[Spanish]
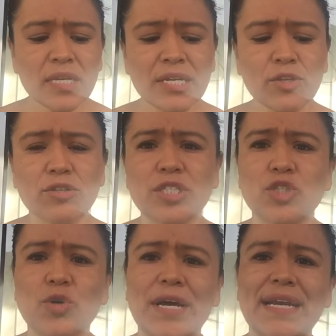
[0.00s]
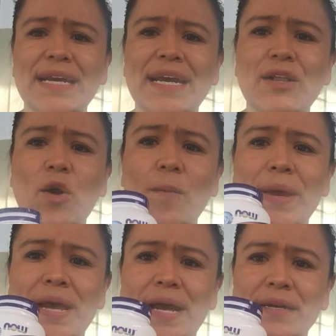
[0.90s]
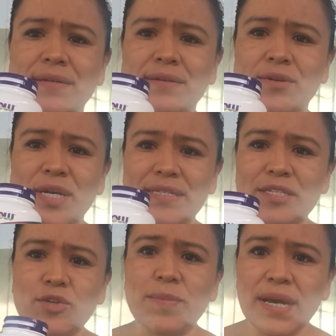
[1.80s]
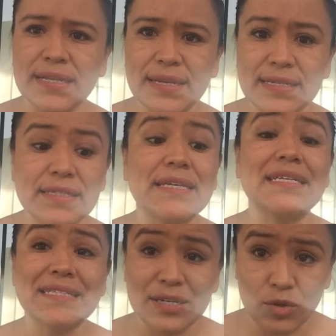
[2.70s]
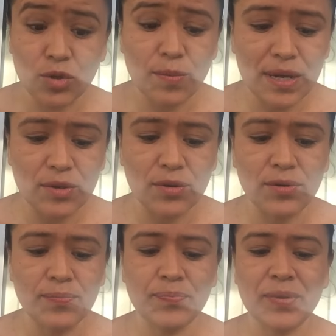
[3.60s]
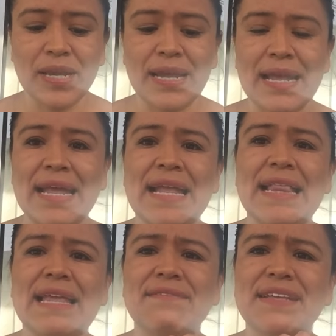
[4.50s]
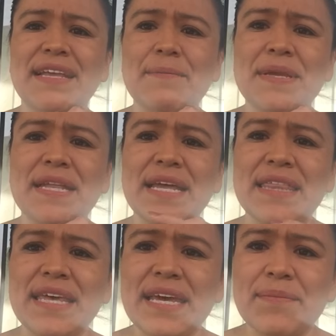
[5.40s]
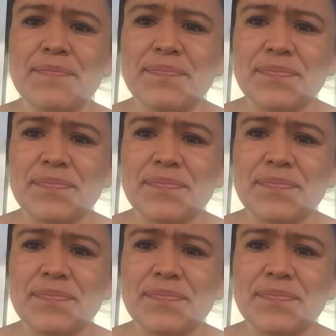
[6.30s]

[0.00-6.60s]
Entonces yo agregué el omega, este es omega 3 que sigo tomándolo, la vitamina D.